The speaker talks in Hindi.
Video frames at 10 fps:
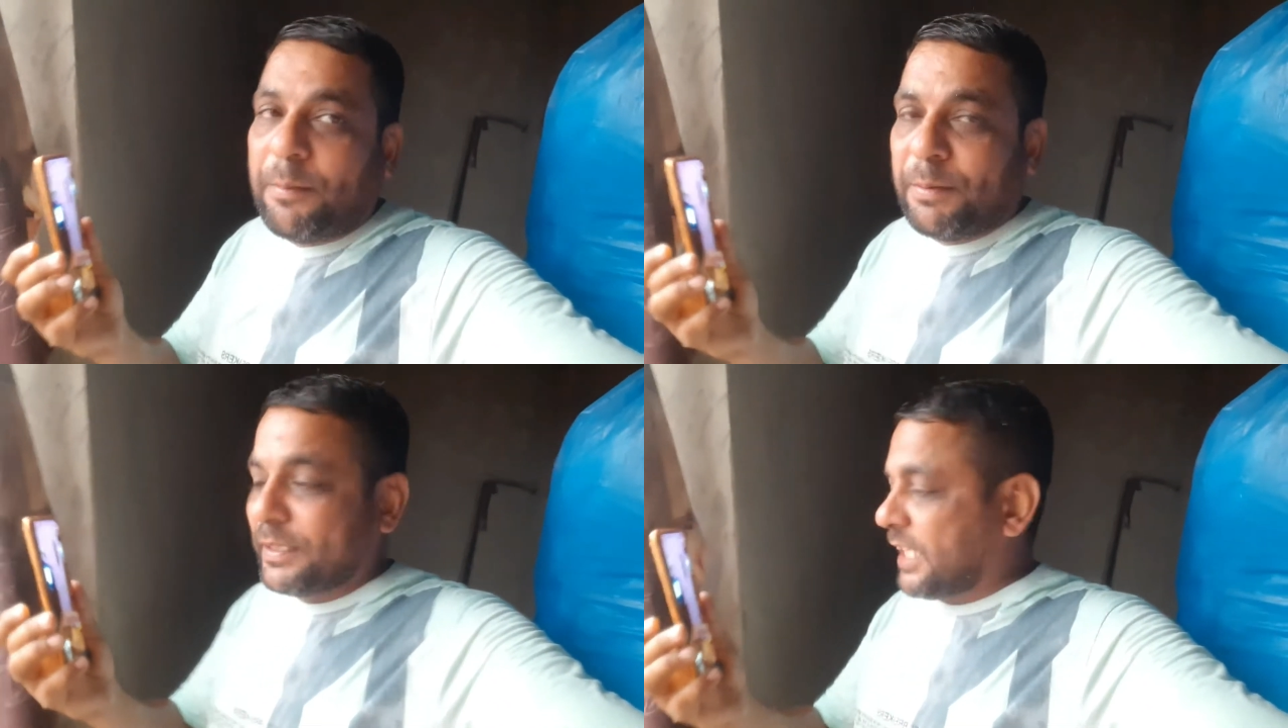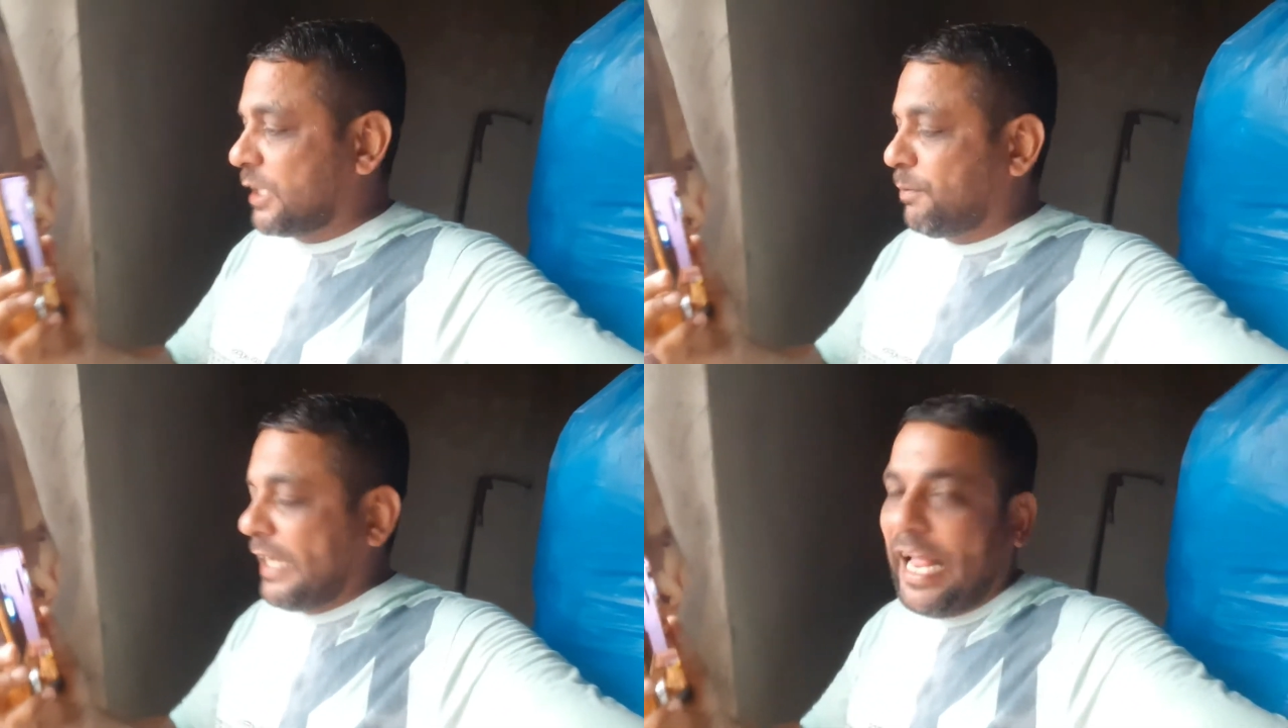अभी बस
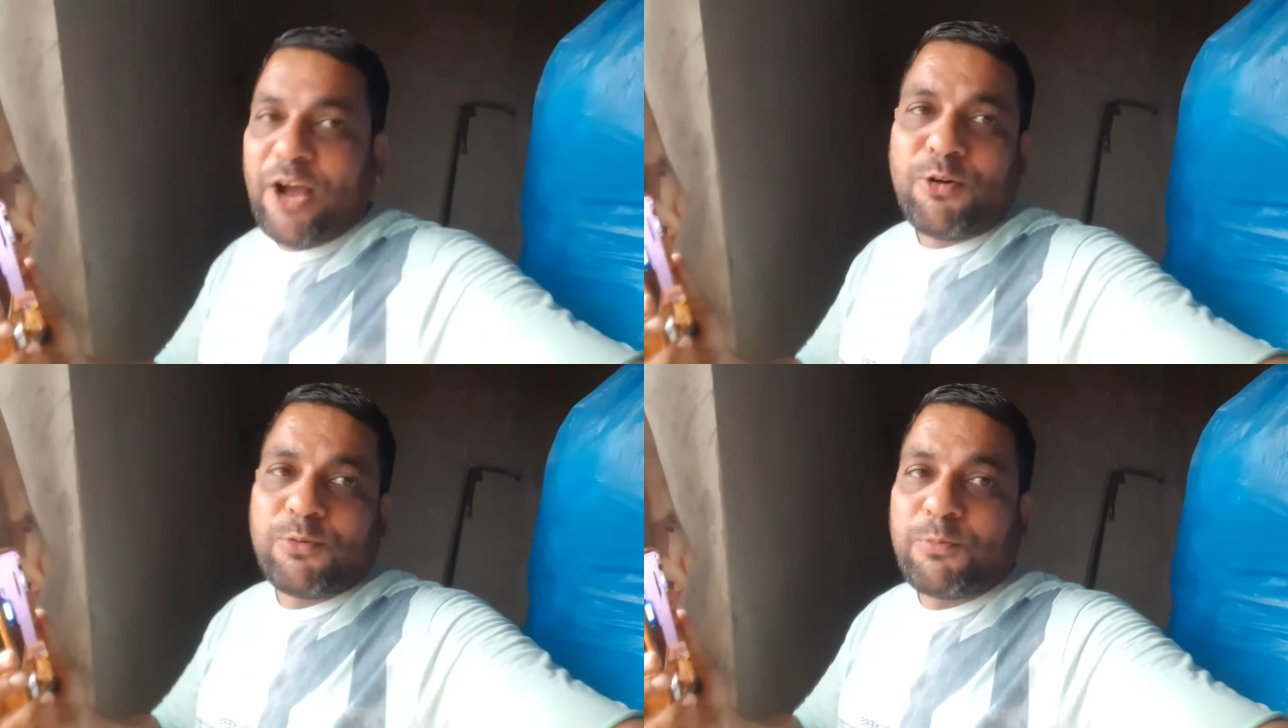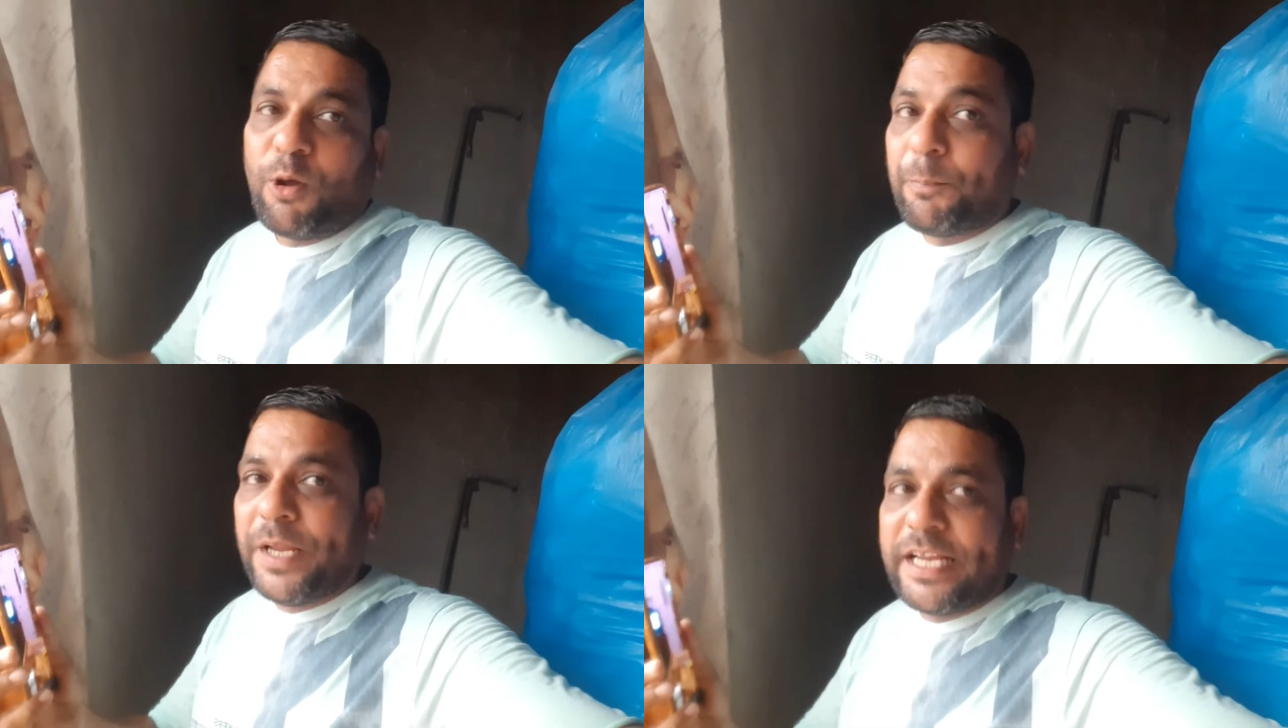छत पे आया हूँ
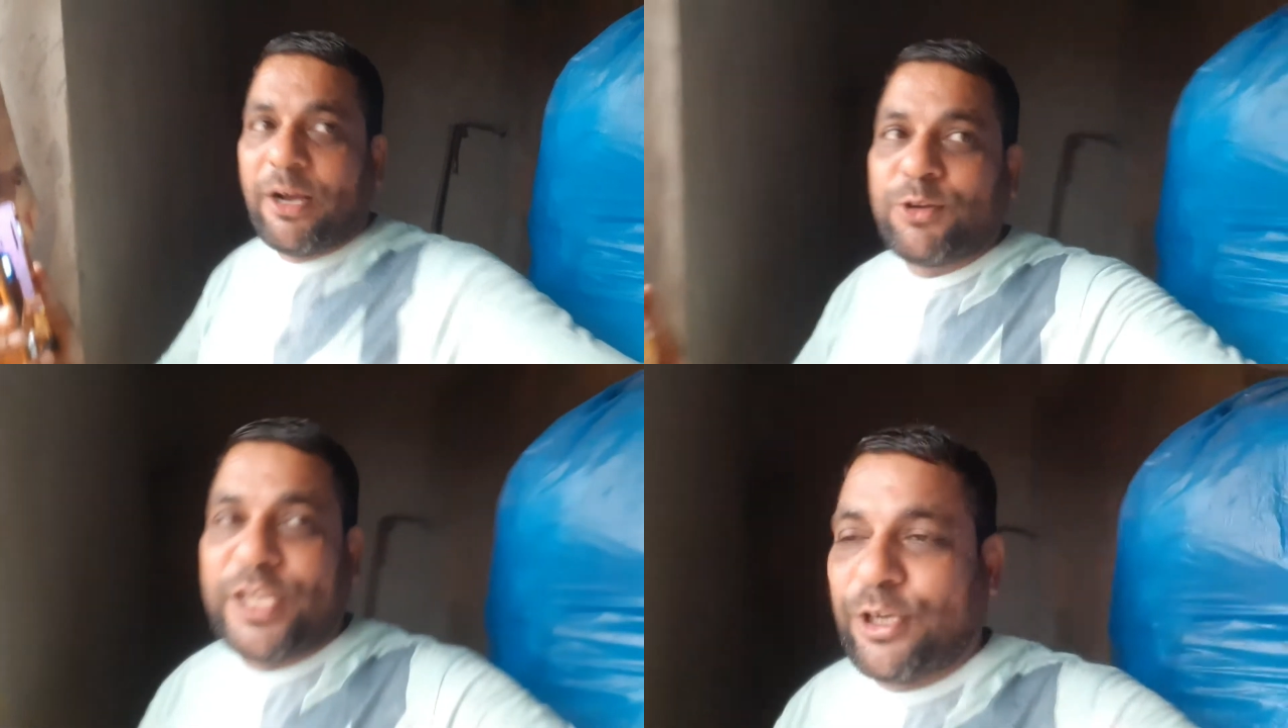बहुत भीग गया हूँ ये